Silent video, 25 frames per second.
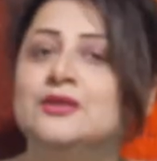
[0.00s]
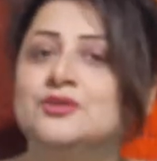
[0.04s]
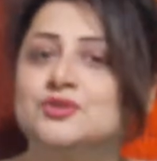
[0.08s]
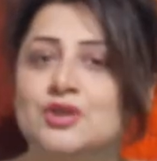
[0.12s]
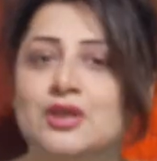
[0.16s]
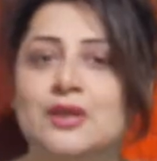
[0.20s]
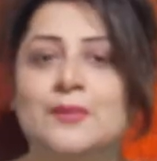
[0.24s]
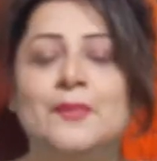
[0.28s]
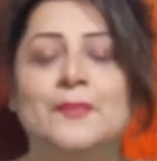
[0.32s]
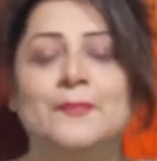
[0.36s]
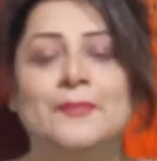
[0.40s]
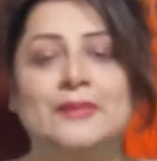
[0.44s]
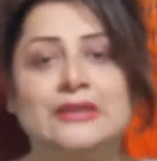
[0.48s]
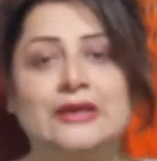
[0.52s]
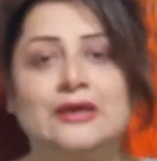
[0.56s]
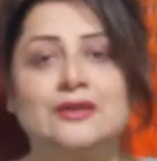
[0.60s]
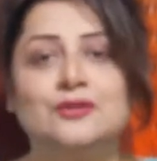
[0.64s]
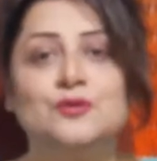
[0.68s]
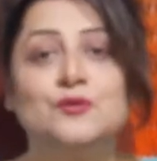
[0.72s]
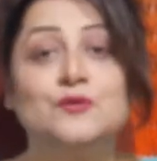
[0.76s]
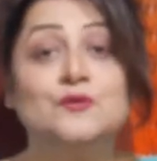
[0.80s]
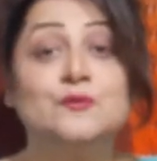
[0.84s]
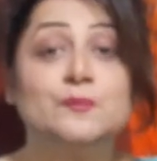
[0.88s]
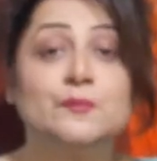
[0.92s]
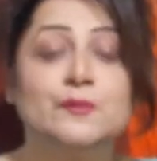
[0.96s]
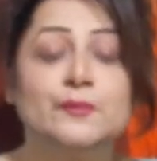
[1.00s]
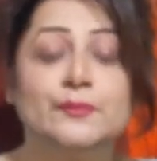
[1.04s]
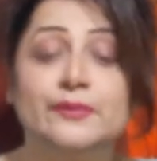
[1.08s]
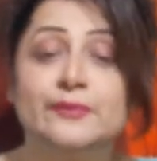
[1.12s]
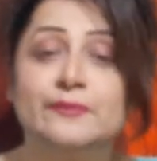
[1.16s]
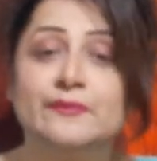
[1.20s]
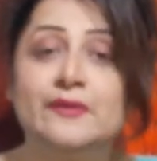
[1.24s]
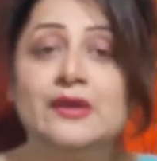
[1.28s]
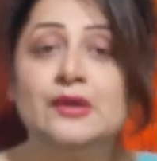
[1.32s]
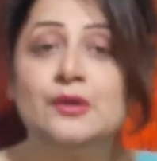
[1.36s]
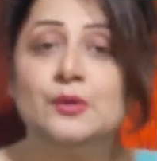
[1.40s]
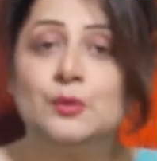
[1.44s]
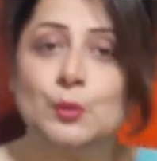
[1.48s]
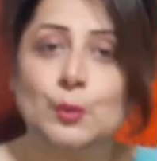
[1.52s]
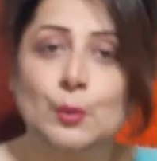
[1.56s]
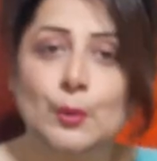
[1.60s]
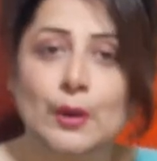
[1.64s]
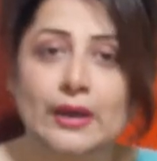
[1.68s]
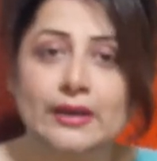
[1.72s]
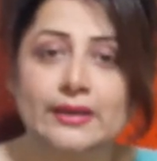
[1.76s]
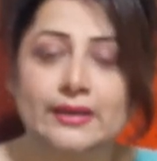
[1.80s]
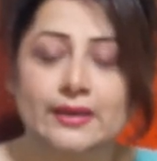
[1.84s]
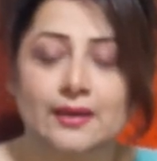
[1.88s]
चलिए मैं बताती हूँ इस मूवी में हुआ